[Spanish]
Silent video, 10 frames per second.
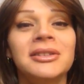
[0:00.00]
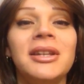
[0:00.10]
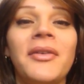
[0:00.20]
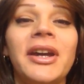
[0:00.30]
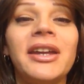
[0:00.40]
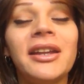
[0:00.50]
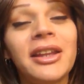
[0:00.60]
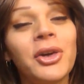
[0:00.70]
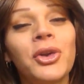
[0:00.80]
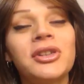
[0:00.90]
Ya ven que ya
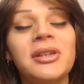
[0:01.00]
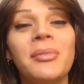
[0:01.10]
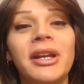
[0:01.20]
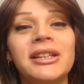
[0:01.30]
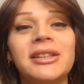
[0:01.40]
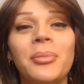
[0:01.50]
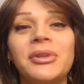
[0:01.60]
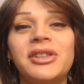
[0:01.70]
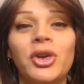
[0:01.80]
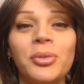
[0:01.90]
tengo dos semanas que
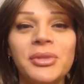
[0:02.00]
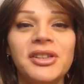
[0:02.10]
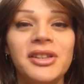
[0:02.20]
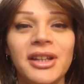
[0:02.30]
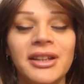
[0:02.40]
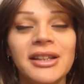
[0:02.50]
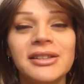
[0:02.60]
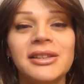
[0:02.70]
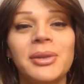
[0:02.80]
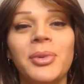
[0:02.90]
empecé con mis
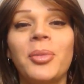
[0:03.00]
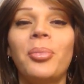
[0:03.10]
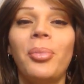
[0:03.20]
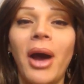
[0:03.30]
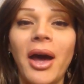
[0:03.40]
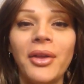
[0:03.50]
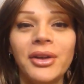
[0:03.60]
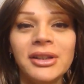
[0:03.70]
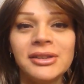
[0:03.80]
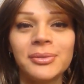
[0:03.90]
dietas así bien
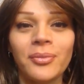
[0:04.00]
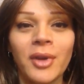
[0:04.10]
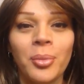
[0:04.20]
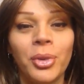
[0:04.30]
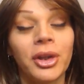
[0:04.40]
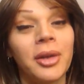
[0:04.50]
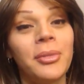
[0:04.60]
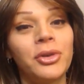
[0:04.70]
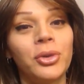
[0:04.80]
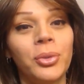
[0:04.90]
padres porque
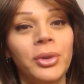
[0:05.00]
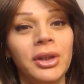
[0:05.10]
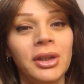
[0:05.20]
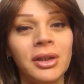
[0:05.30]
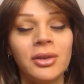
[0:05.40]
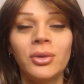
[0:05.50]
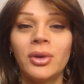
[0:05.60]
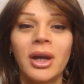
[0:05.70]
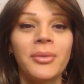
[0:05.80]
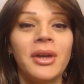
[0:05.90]
me subí,
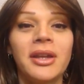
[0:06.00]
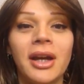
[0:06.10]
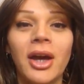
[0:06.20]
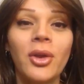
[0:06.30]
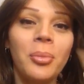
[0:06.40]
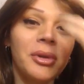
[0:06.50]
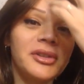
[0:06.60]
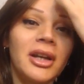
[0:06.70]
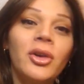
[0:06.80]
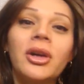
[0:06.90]
nunca había llegado a
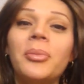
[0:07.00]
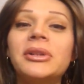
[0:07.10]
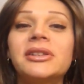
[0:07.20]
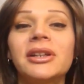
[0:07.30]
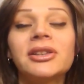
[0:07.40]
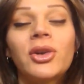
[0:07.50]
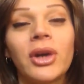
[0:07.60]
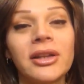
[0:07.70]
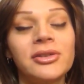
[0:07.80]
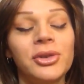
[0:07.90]
pesar lo que pesé en esta
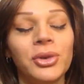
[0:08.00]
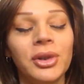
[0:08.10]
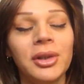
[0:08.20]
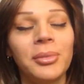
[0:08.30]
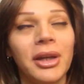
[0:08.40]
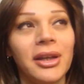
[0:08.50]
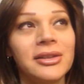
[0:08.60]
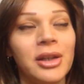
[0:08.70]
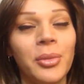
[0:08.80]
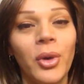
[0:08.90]
ocasión y me quedé
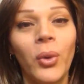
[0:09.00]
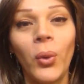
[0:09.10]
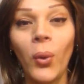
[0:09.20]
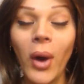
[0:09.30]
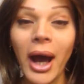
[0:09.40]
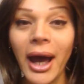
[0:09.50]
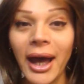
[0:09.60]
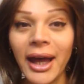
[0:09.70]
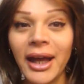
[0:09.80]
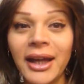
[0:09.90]
así como,
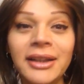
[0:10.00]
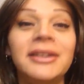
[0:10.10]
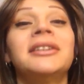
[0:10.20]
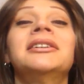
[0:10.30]
¿what?